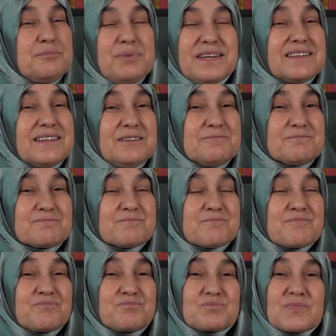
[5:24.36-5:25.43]
Peki,
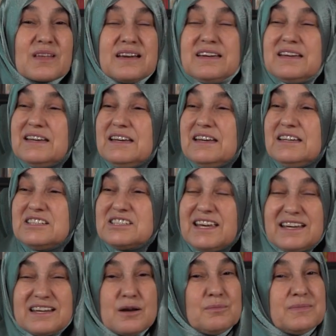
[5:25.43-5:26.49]

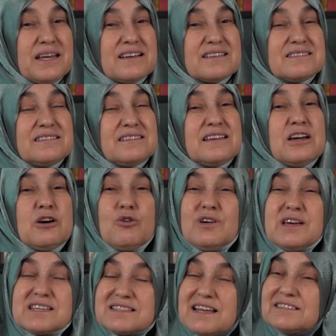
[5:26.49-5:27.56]
işe yaramayan,
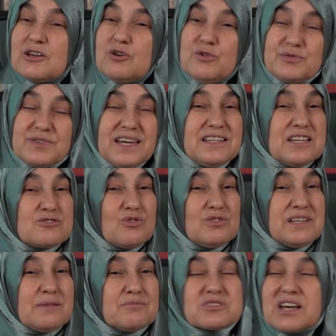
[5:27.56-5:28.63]
o esnada öfkeyle
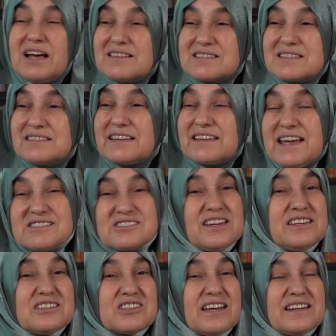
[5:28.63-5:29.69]
söylenmiş, aslında
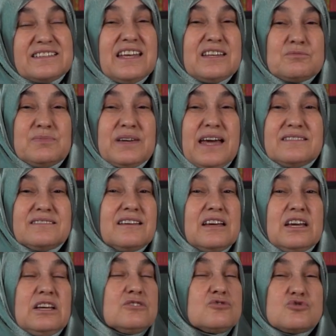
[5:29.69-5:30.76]
gerçeği işaret etmeyen
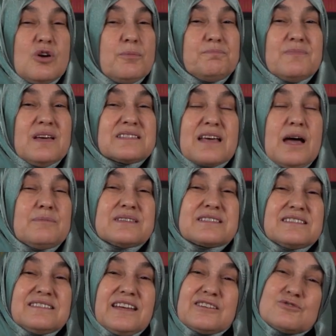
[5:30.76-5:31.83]
çöp
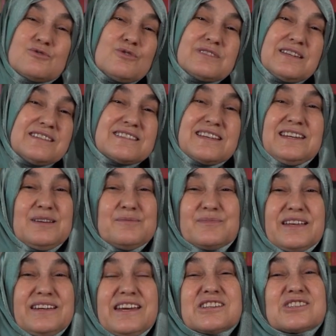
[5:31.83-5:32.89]
mesabesindeki sözlerin
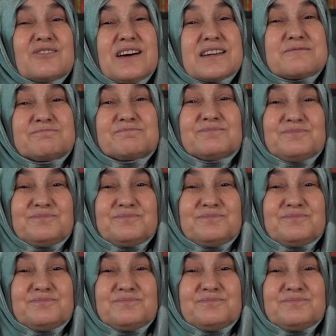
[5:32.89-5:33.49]
zihnimde ne işi var?